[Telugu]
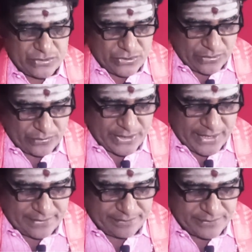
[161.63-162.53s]

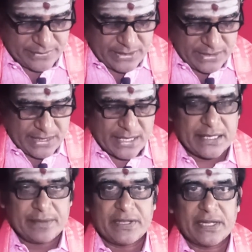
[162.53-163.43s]
జరుగుతాయి
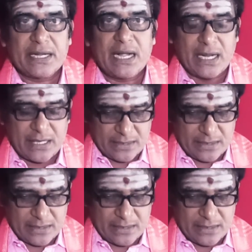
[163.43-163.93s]
అదేవిధంగా